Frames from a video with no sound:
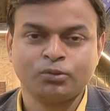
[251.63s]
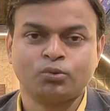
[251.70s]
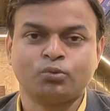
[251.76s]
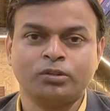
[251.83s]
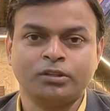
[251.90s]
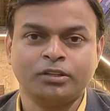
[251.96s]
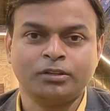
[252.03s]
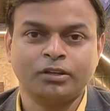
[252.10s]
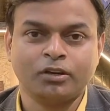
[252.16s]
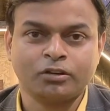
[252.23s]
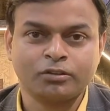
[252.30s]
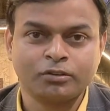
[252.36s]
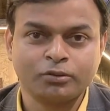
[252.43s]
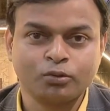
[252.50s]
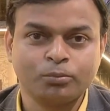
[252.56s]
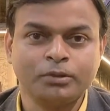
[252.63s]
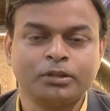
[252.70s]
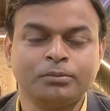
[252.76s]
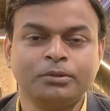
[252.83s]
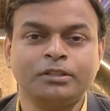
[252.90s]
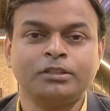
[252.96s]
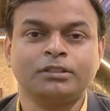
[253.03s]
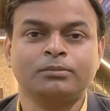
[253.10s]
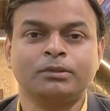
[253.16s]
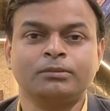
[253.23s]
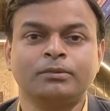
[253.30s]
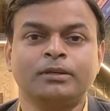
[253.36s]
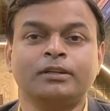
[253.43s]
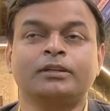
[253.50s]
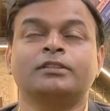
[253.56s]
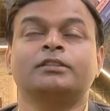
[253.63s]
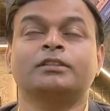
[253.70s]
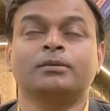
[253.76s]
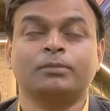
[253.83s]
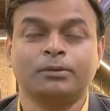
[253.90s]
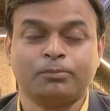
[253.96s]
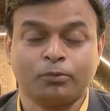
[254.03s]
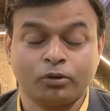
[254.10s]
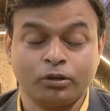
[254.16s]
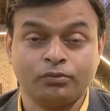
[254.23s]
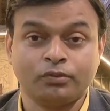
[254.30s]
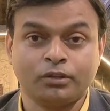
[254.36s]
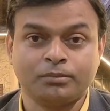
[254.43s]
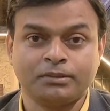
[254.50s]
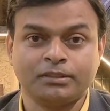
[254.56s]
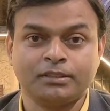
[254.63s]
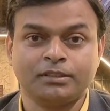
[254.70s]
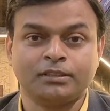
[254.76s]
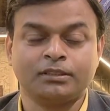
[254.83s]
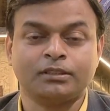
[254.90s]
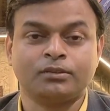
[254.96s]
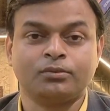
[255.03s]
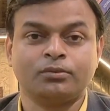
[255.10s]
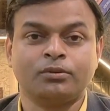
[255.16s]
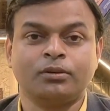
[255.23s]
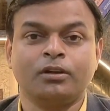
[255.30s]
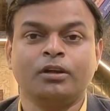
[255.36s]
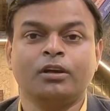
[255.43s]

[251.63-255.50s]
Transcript: तो ये डॉक्टर को भी कभी नहीं समझ में आएगा जैसा मैं पॉलीफार्मेसी करता हूँ